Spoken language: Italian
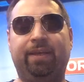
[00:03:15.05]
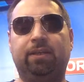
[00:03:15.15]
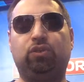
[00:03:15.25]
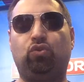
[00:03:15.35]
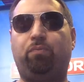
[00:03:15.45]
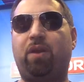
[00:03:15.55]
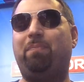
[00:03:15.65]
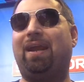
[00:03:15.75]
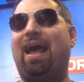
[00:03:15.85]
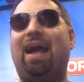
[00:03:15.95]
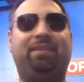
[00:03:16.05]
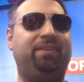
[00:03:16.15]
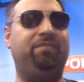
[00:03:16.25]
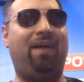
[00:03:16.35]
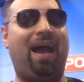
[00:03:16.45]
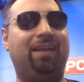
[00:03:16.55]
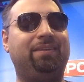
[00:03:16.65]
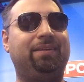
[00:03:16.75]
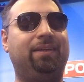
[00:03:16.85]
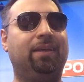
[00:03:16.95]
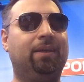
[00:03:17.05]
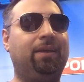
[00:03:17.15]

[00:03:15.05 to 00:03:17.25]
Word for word: Sono preparati, validi